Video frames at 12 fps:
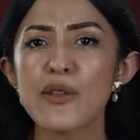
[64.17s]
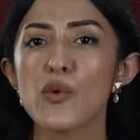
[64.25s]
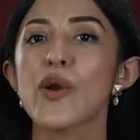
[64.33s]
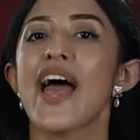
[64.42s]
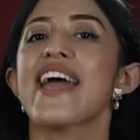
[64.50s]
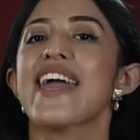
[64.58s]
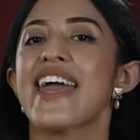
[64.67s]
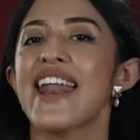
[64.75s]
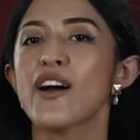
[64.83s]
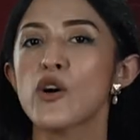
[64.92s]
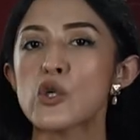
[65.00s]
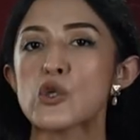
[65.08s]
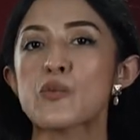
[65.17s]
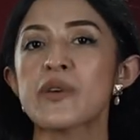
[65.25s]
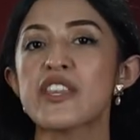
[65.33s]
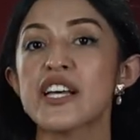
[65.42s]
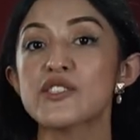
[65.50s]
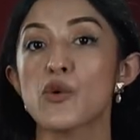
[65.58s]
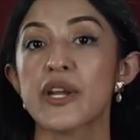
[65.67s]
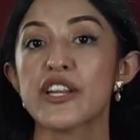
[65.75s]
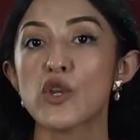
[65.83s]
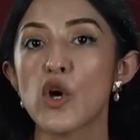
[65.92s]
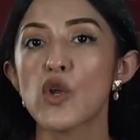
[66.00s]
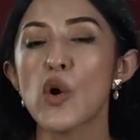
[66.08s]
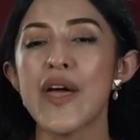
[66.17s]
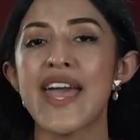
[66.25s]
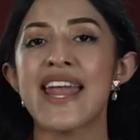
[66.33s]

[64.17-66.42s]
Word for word: verdura era consumida sobre todo